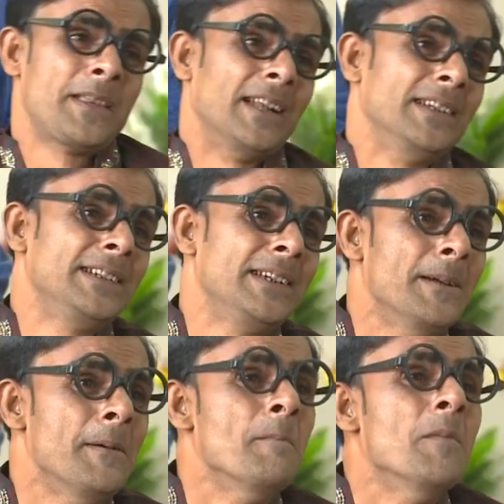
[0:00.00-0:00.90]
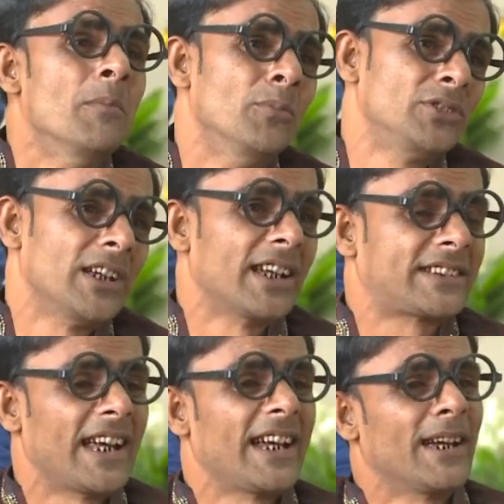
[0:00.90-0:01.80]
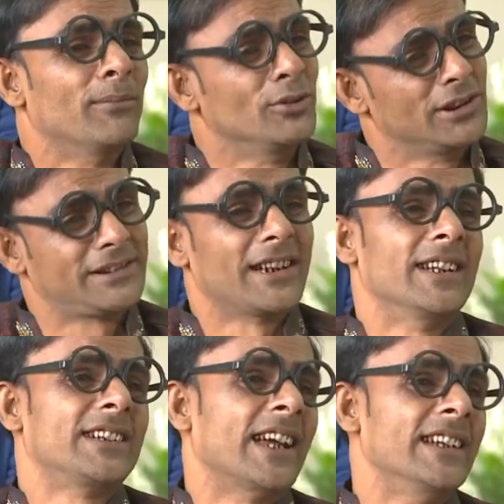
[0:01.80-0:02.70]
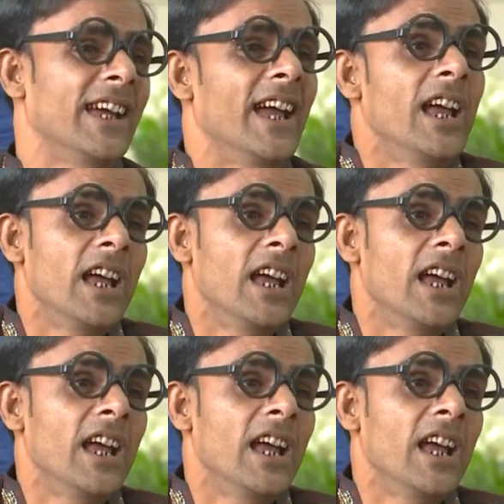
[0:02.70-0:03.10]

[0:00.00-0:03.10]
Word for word: तानी जी मुझे लगता है कि अब मुझे चलना चाहिए